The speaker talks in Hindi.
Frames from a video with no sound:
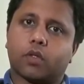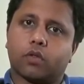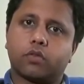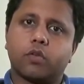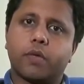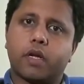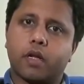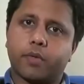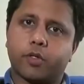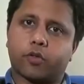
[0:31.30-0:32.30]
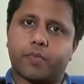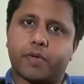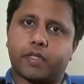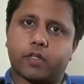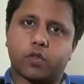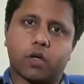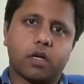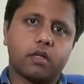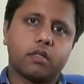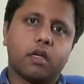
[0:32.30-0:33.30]
तो दोस्तों मेरा नाम है डॉक्टर प्रतीक
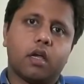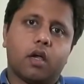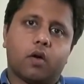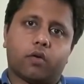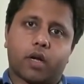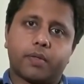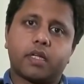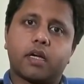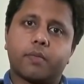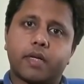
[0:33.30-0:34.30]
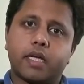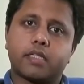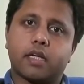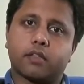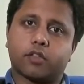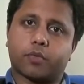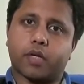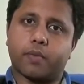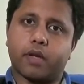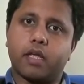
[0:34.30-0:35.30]
चौहान और अभी तक आपने ये चैनल
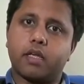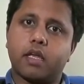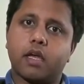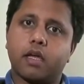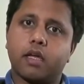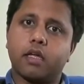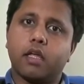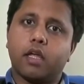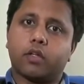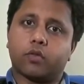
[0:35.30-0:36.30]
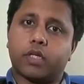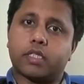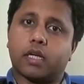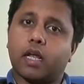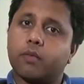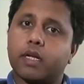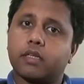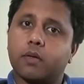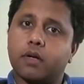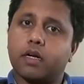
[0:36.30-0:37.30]
सब्सक्राइब नहीं किया है तो नीचे लाल बटन
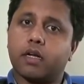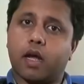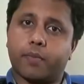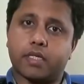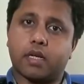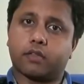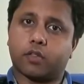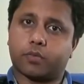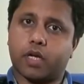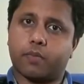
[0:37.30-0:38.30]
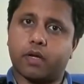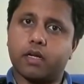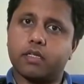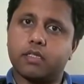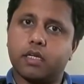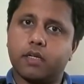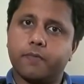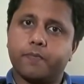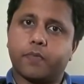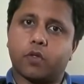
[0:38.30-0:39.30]
दबाकर आप ये चैनल सब्सक्राइब कर लीजिए
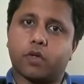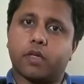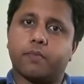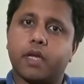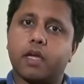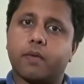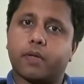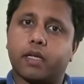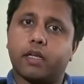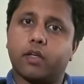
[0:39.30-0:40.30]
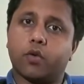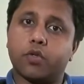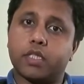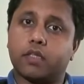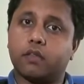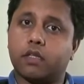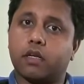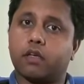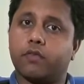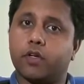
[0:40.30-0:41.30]
क्योंकि मैं आपके लिए रोज़ इसी तरह
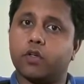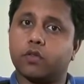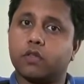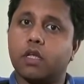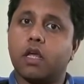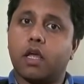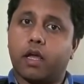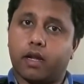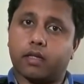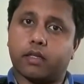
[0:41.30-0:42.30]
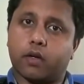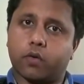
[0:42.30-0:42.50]
की वीडियोस लाता